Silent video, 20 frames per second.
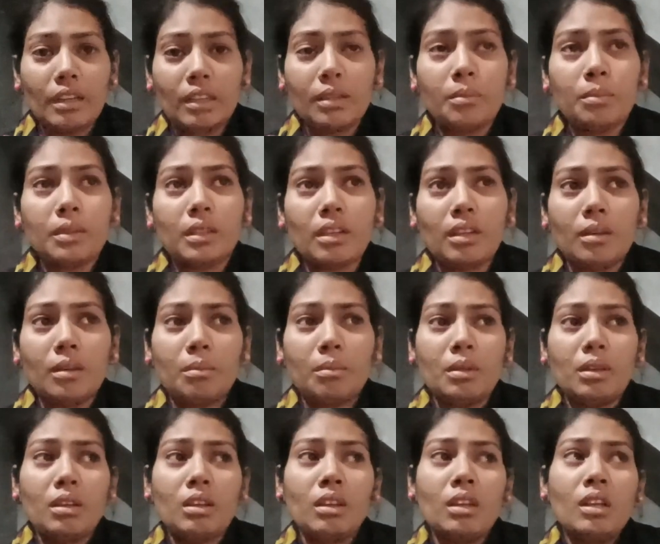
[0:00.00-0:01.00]
है कि मतलब
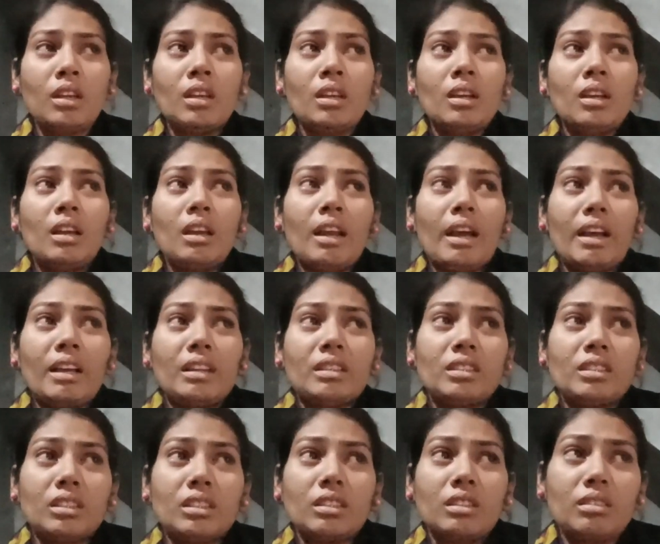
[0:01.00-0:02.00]

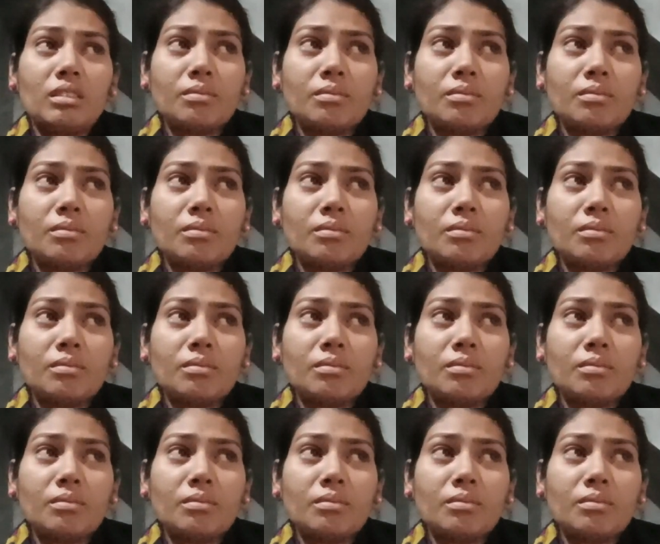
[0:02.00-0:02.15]
ऐसी